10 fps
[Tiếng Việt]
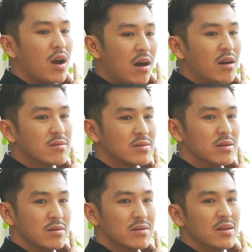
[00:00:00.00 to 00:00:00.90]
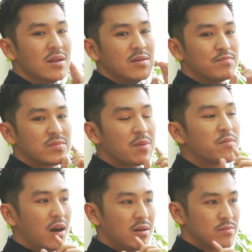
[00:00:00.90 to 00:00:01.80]
có được tiếp
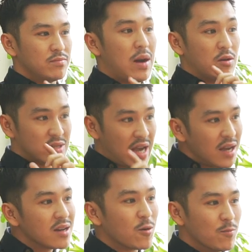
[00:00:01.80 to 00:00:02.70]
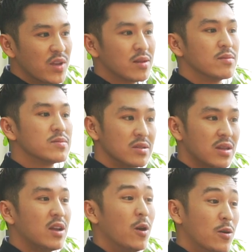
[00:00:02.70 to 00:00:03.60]
cận màu sắc cũng như một sự
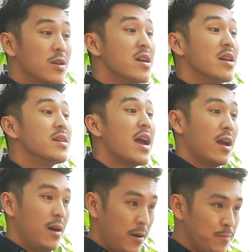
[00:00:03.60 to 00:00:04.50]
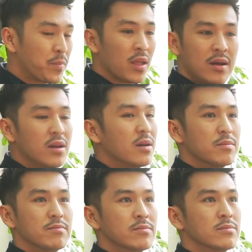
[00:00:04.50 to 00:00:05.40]
thay đổi nó dễ dàng hơn ừ.
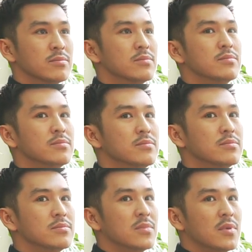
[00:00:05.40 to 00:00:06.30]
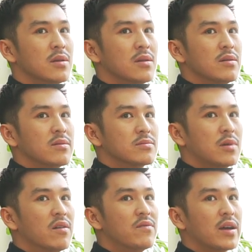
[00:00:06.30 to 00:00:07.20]
uhm,
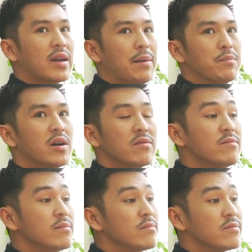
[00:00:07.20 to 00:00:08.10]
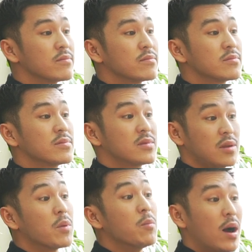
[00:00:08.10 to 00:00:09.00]
nói về cảm hứng
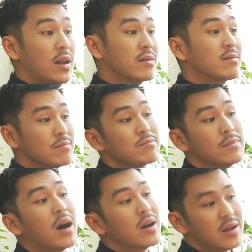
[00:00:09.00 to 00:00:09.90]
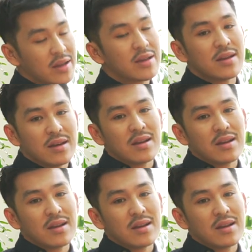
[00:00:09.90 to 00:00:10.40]
trong cái bộ ảnh mới đi ừ.